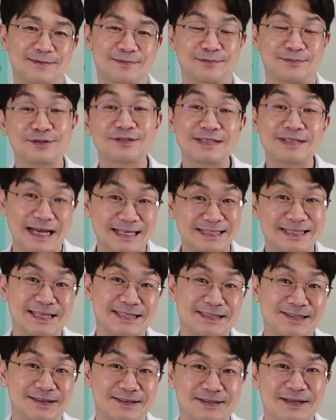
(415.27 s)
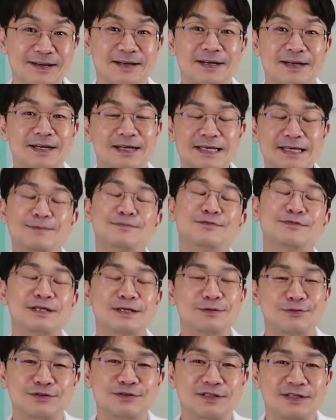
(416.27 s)
뭔지 아시겠죠? 그래서
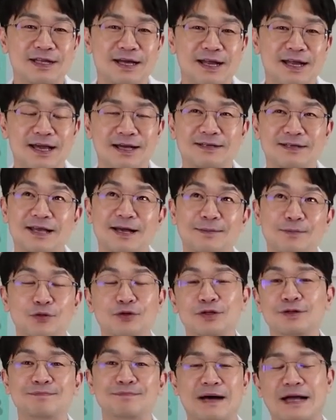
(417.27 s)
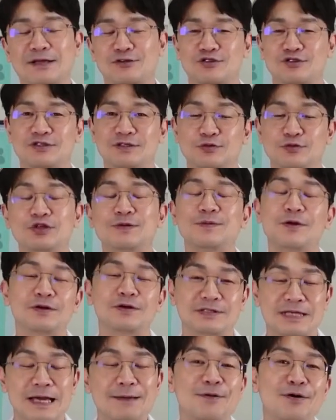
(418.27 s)
이분이 우리나라에 그냥 모든 마취, 우리
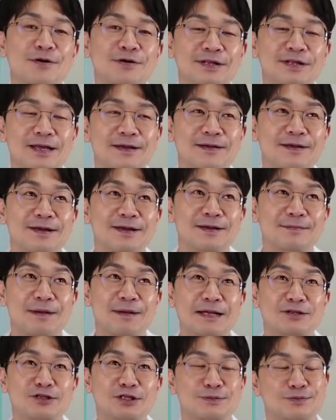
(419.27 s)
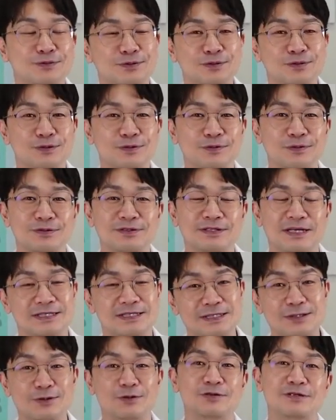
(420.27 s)
병원, 제 병원의 마취 프로토콜도
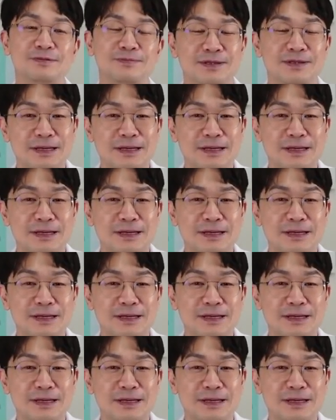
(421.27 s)
사실 인년 교수님이